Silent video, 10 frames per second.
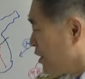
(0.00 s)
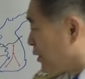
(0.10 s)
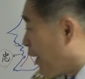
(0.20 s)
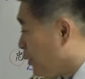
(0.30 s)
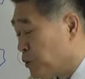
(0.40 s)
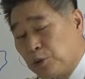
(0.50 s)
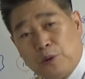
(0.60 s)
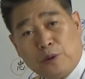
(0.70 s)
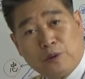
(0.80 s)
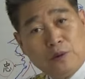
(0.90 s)

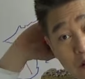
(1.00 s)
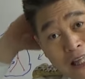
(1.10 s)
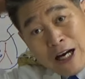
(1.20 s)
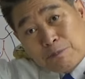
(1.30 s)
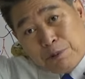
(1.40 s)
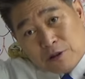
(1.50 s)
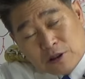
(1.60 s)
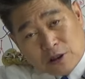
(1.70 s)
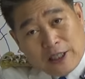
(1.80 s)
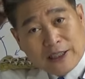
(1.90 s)
계룡도
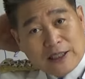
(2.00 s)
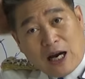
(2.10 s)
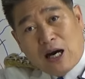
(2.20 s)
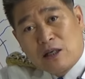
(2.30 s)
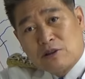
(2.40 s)
닭벼슬을 했다.